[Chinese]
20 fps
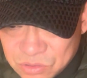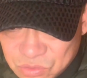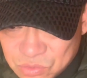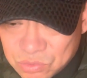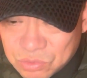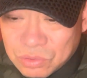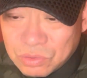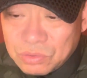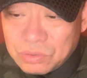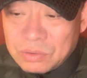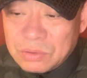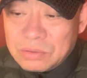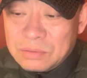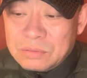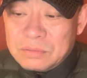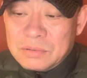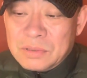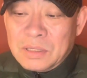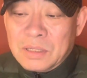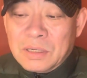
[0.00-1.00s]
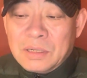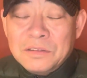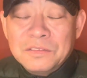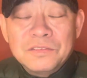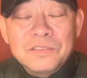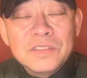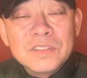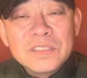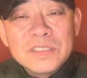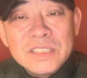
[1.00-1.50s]
族多啊，
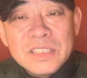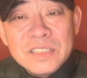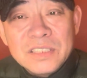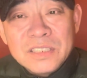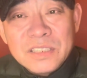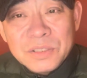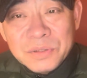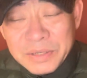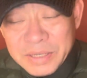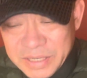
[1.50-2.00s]
封建社会